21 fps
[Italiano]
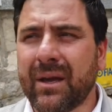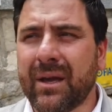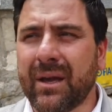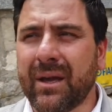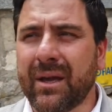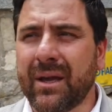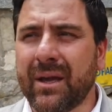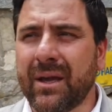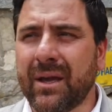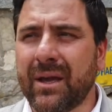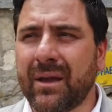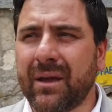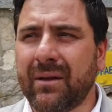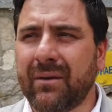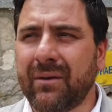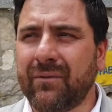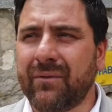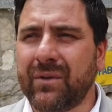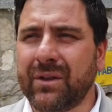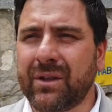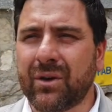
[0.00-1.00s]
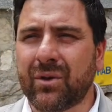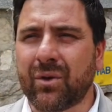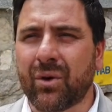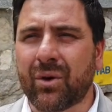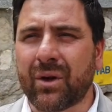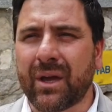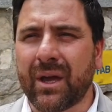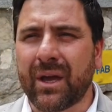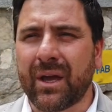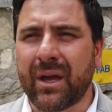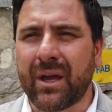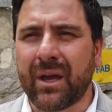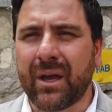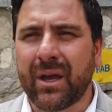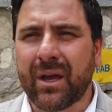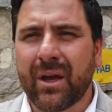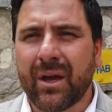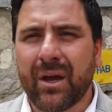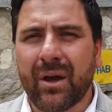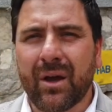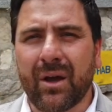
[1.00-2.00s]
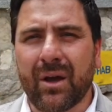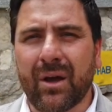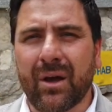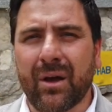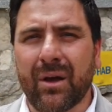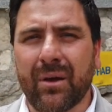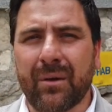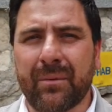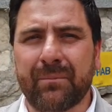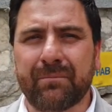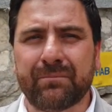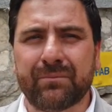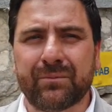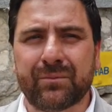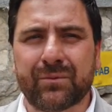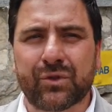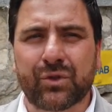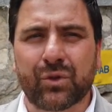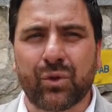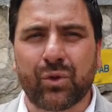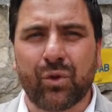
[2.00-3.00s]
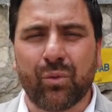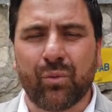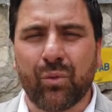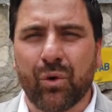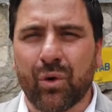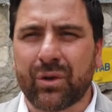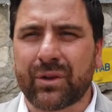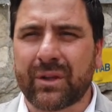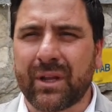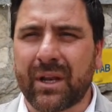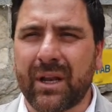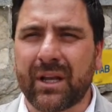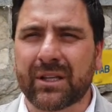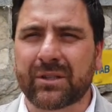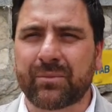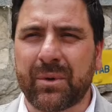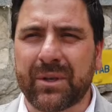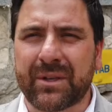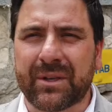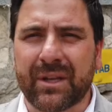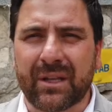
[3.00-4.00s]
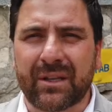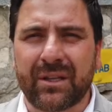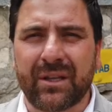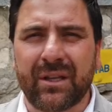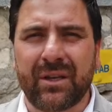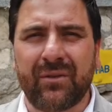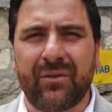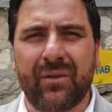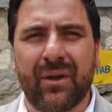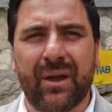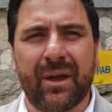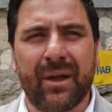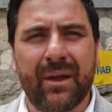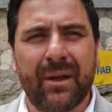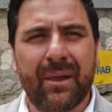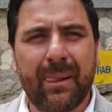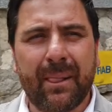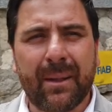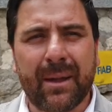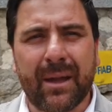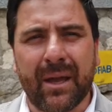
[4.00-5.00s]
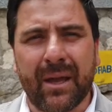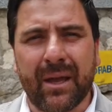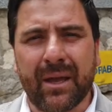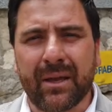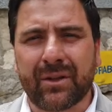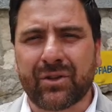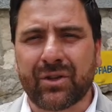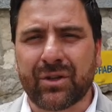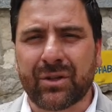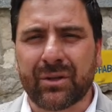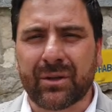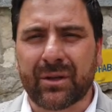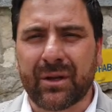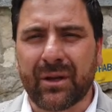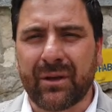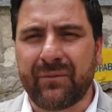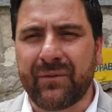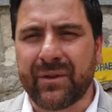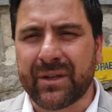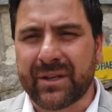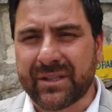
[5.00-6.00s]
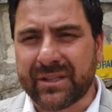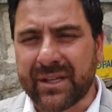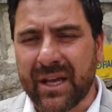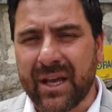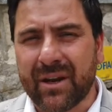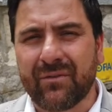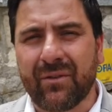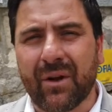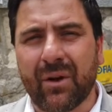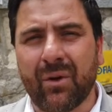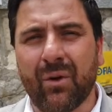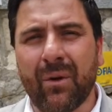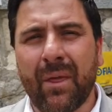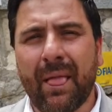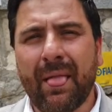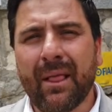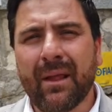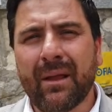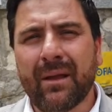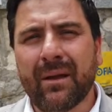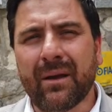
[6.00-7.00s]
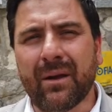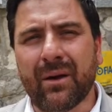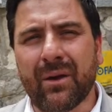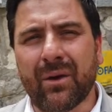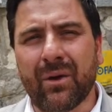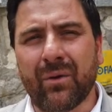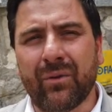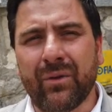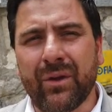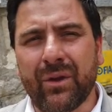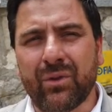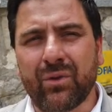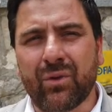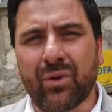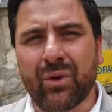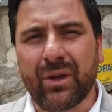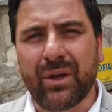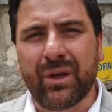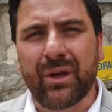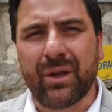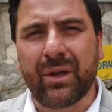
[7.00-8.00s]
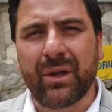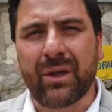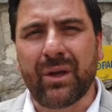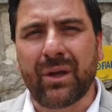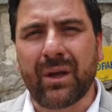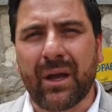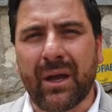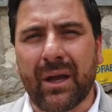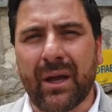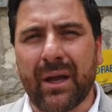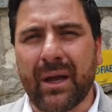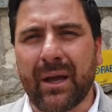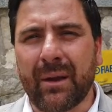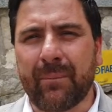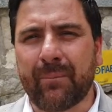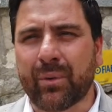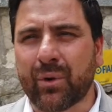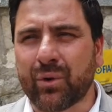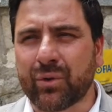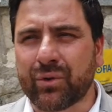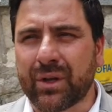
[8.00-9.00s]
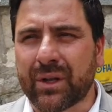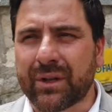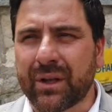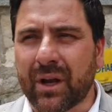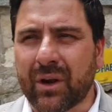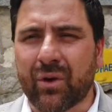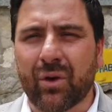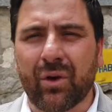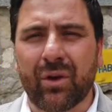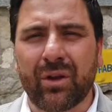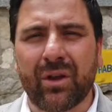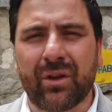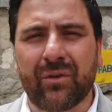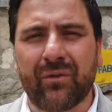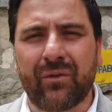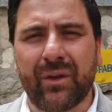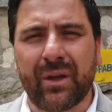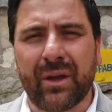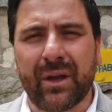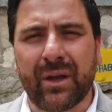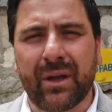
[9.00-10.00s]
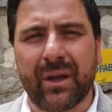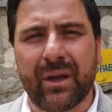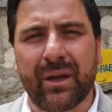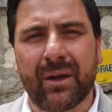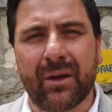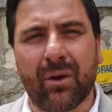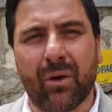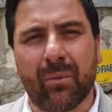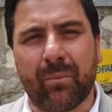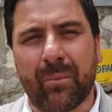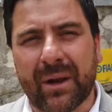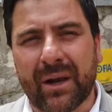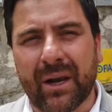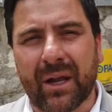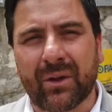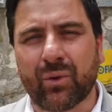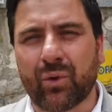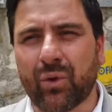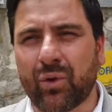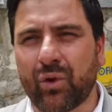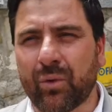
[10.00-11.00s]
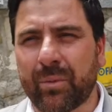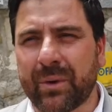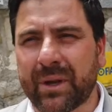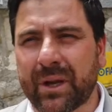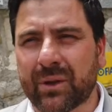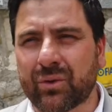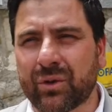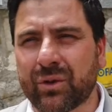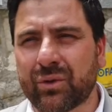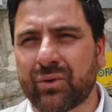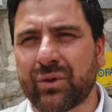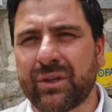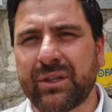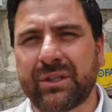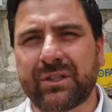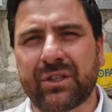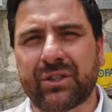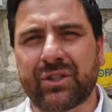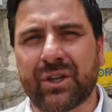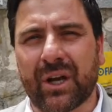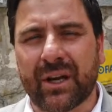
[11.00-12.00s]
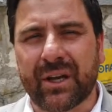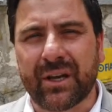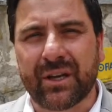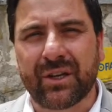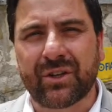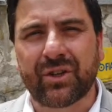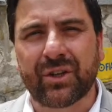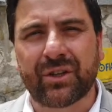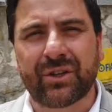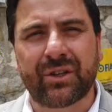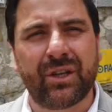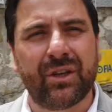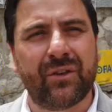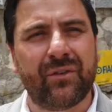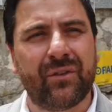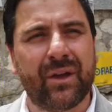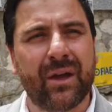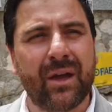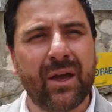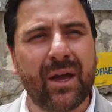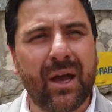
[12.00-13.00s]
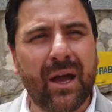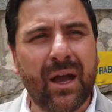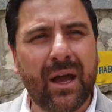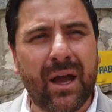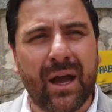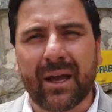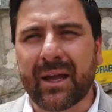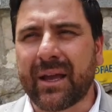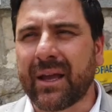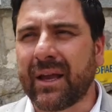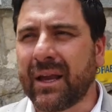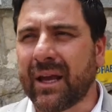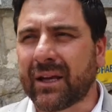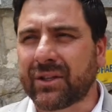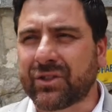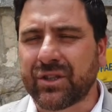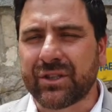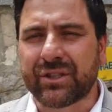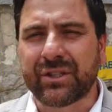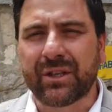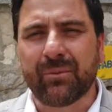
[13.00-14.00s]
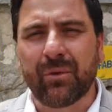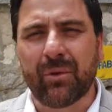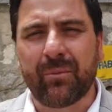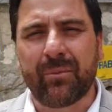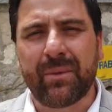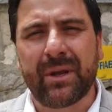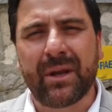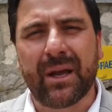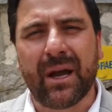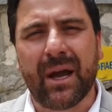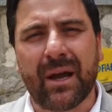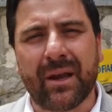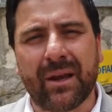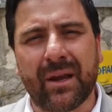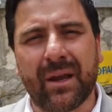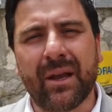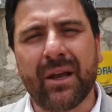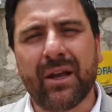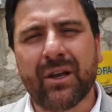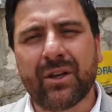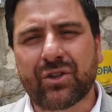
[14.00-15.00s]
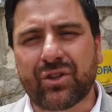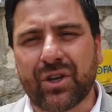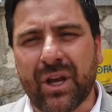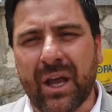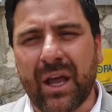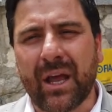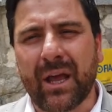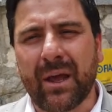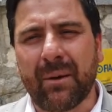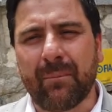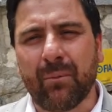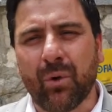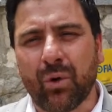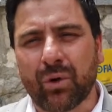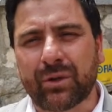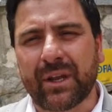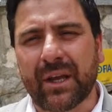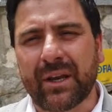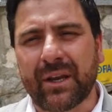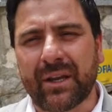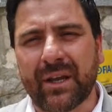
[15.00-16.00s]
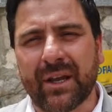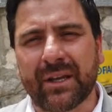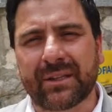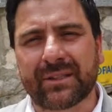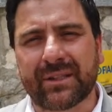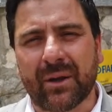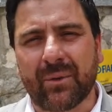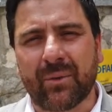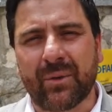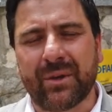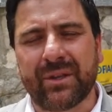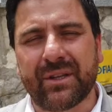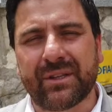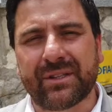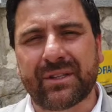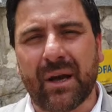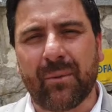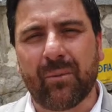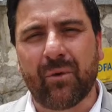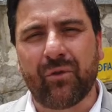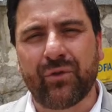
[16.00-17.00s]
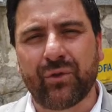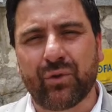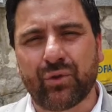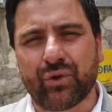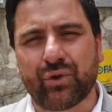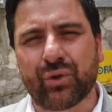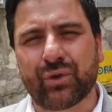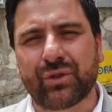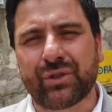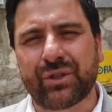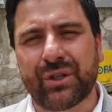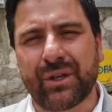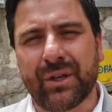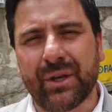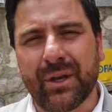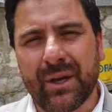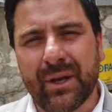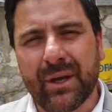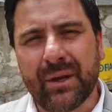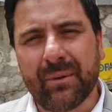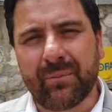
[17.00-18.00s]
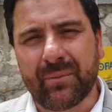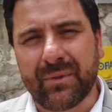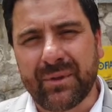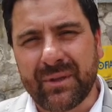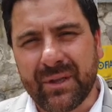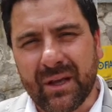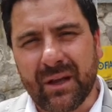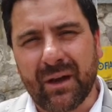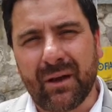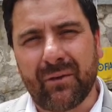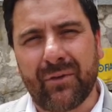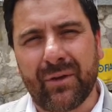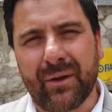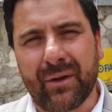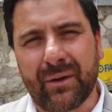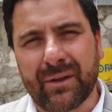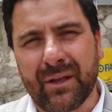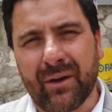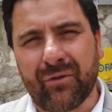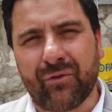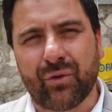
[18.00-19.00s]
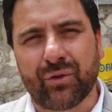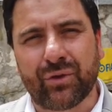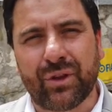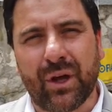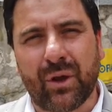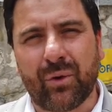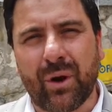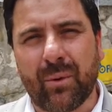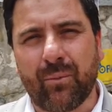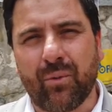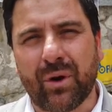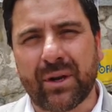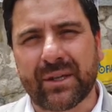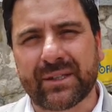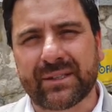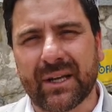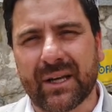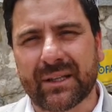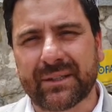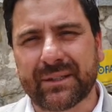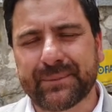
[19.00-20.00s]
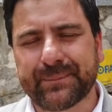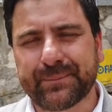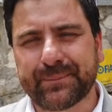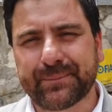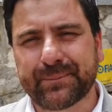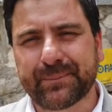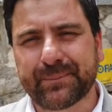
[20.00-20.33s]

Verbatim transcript: E vi dico che ehm, sono molte le aspettative che, ci, che vi riservano. Eh, Ovindoli è pronta ad accogliervi, ho parlato con gli operatori turistici, anche ricettivi, anche le agenzie immobiliari, c'è molta richiesta e quindi siamo fiduciosi di, di affrontare una buona estate.